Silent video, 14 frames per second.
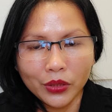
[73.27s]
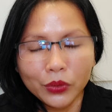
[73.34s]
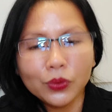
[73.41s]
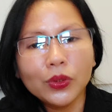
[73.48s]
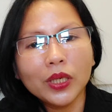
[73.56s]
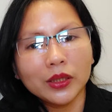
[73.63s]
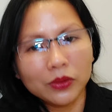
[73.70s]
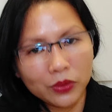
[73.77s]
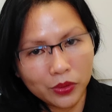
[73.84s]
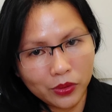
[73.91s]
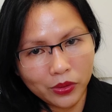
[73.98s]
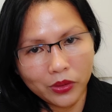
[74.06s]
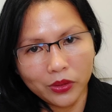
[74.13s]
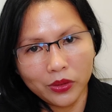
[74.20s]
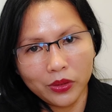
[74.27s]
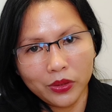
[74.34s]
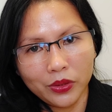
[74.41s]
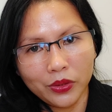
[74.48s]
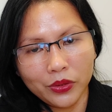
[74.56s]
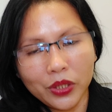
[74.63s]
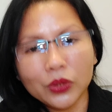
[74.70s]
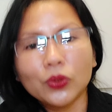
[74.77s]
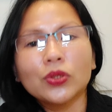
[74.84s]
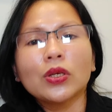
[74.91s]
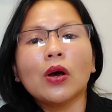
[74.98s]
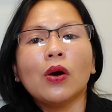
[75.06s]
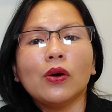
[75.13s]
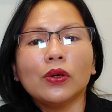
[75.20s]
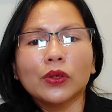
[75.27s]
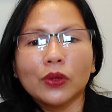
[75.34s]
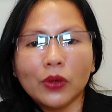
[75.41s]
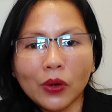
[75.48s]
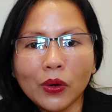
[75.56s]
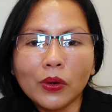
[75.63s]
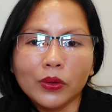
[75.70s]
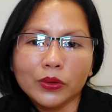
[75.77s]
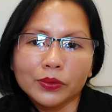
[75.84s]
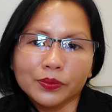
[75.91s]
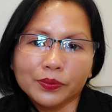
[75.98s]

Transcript: Tulad ko, dito sa Hong Kong,